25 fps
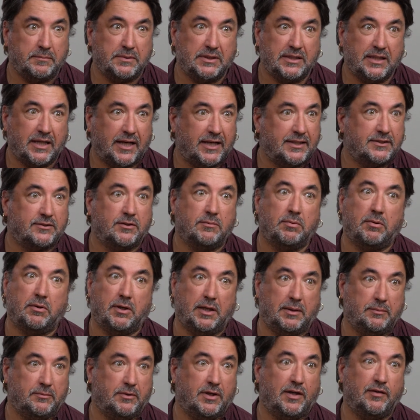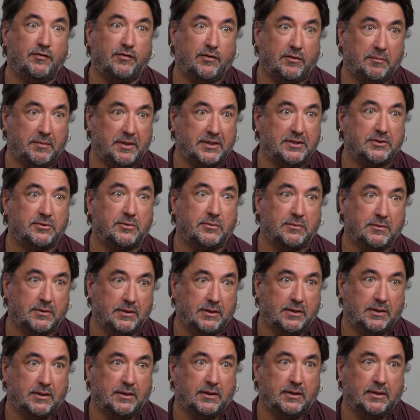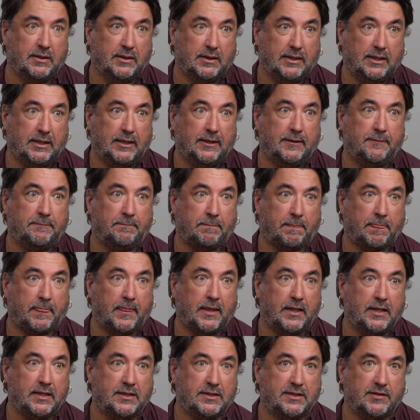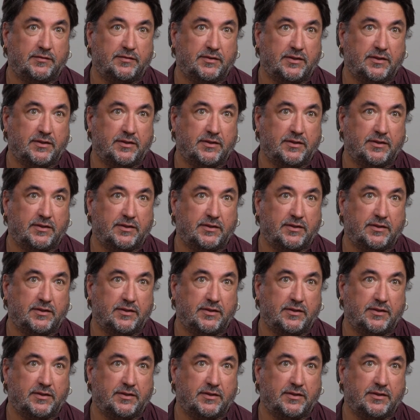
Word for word: il reste le problème de la formation. et c'est